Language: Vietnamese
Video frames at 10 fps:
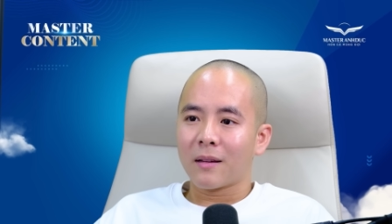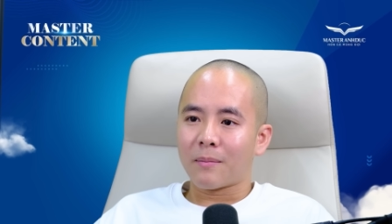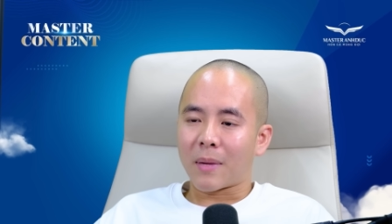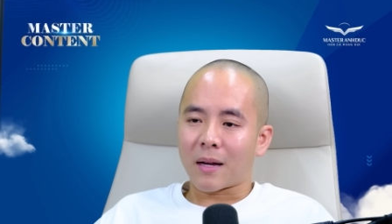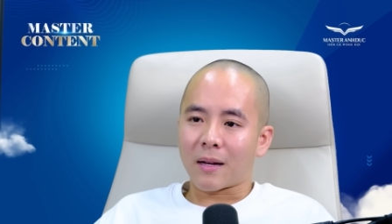
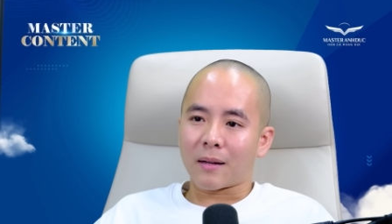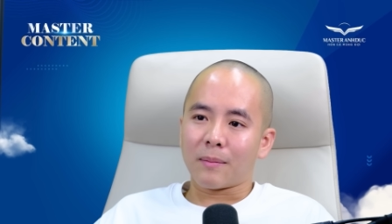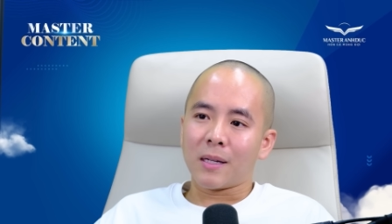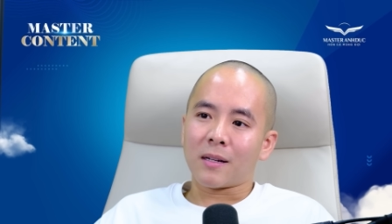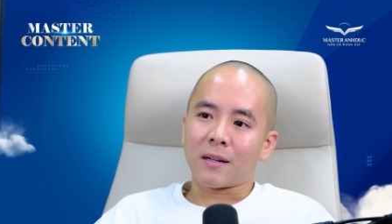mà
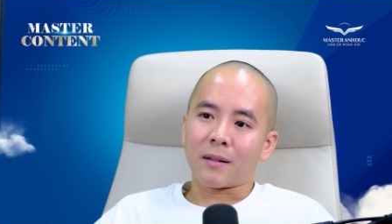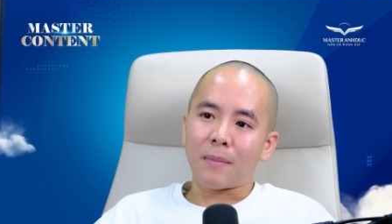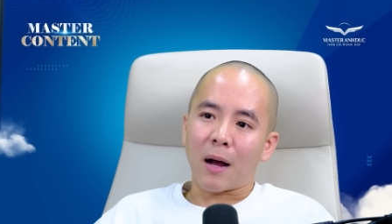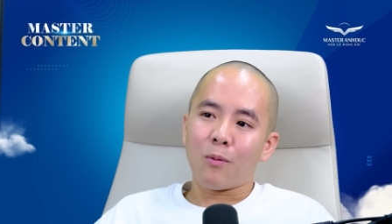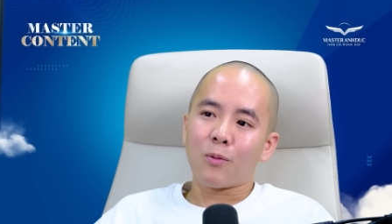bây giờ
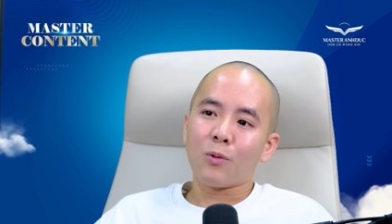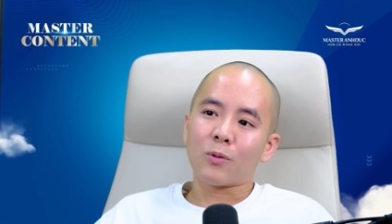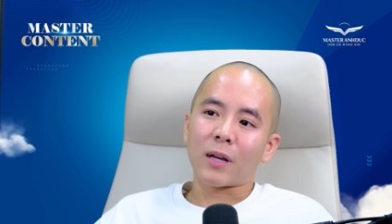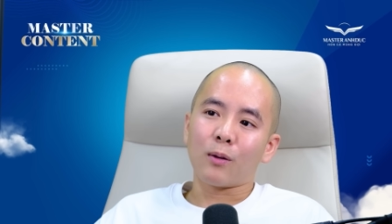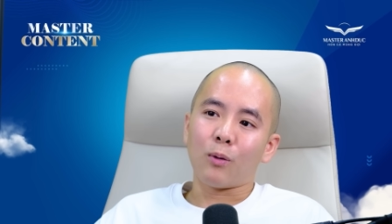bảo ông cụ
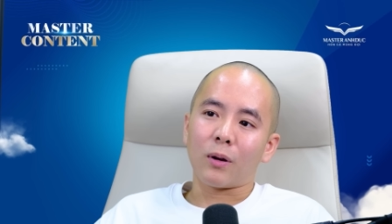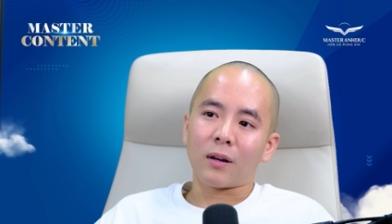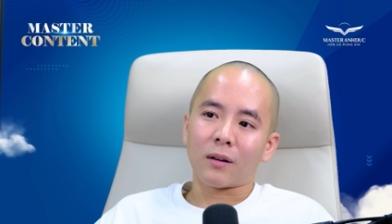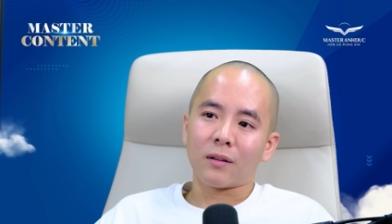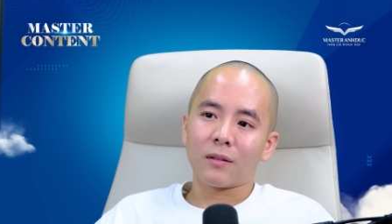thay đổi
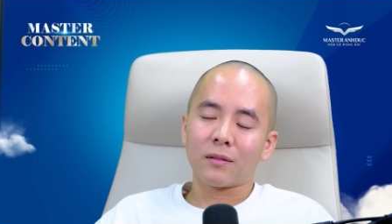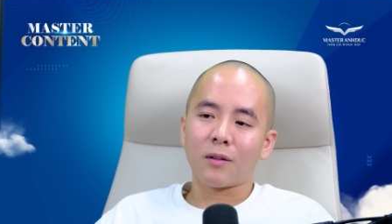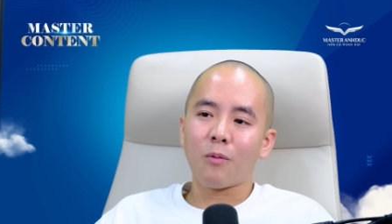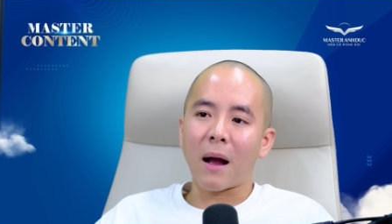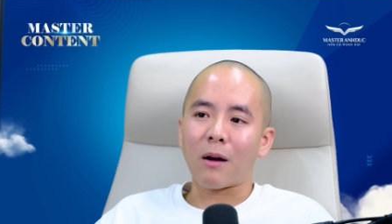là
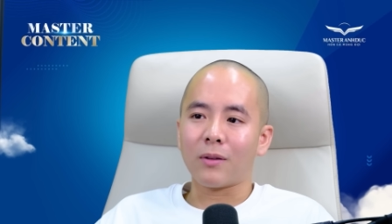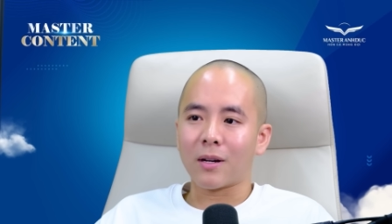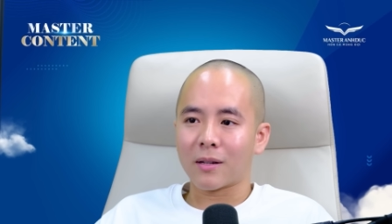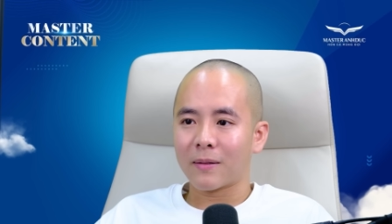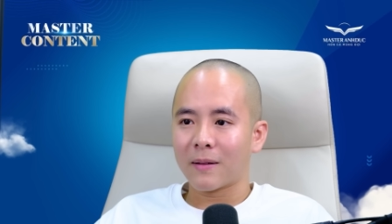không bảo được